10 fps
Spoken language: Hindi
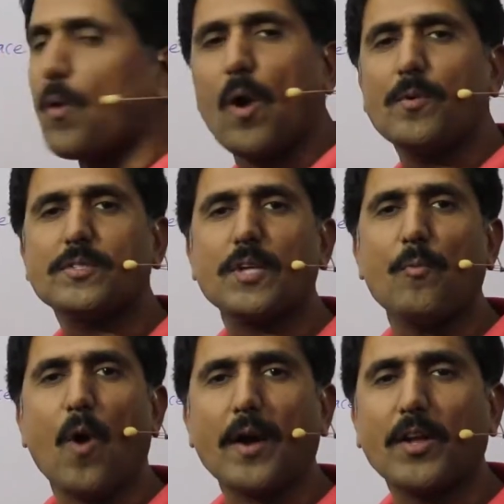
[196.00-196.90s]
प्रोनाउन
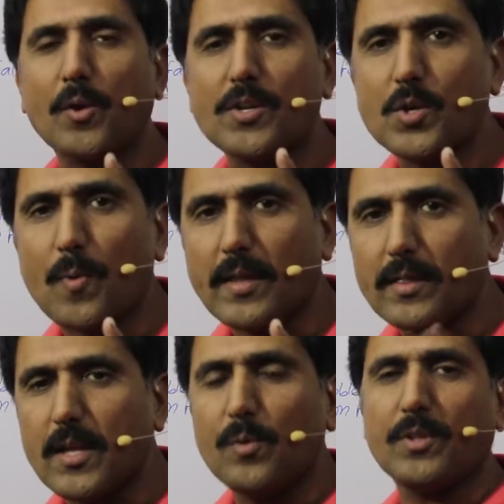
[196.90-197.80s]
से वाक्य की
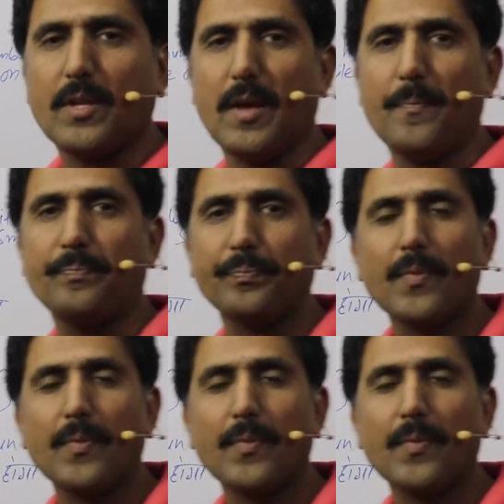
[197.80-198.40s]
शुरुआत नहीं होती है